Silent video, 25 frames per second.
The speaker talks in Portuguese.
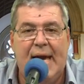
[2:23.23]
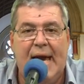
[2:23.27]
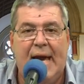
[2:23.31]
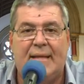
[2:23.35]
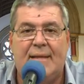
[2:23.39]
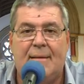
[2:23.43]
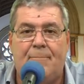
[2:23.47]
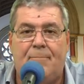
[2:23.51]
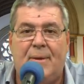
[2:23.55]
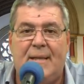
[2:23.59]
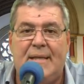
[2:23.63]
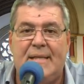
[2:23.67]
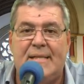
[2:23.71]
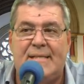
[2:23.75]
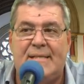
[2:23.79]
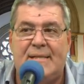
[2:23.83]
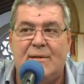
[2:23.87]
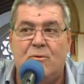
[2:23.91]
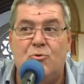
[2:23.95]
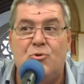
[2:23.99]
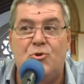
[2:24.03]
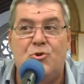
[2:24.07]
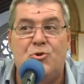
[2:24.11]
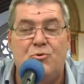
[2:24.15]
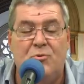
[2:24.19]
Ela
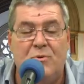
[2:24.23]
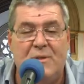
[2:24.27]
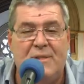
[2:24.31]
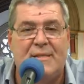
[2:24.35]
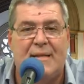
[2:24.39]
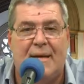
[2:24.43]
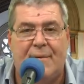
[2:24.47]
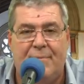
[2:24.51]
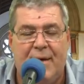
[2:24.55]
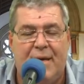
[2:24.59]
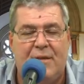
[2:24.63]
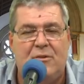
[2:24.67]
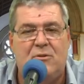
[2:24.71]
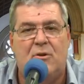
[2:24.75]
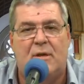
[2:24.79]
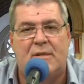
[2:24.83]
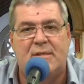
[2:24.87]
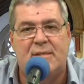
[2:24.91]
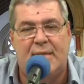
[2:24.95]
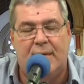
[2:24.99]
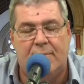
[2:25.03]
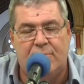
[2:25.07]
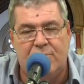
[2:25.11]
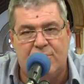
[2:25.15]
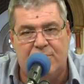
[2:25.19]
apareceu justamente,
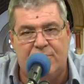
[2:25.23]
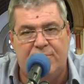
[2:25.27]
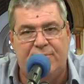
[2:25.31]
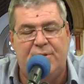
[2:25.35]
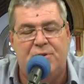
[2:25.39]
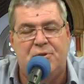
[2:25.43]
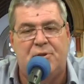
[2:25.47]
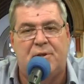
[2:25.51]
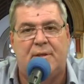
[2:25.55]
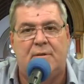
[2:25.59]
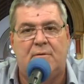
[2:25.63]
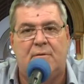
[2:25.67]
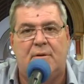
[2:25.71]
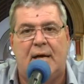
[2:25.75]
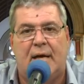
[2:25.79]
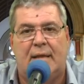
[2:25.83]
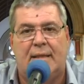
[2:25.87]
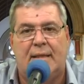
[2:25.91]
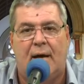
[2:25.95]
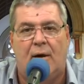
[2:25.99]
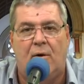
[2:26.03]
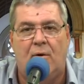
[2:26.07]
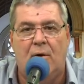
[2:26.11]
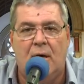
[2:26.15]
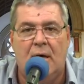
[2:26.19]
nós temos um vídeo aqui no
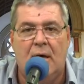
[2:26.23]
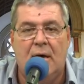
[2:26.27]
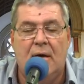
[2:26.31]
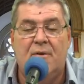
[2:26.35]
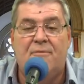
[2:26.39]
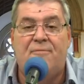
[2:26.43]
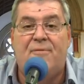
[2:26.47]
canal,